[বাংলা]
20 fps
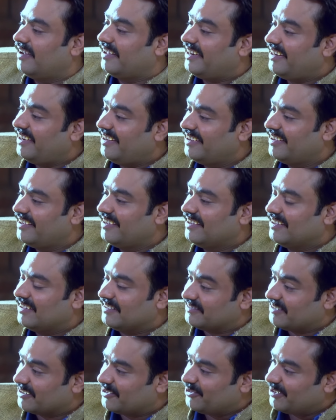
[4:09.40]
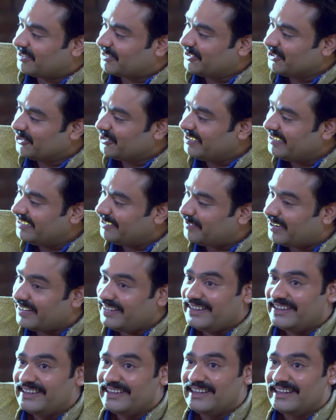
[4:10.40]
আরে দরকার নেই কেন
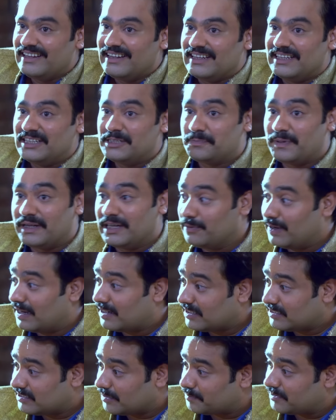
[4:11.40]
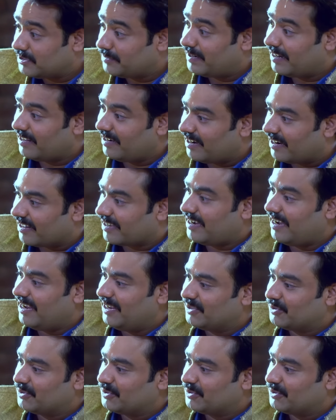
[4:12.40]
এই পরিবারের সব থেকে বড় ছেলে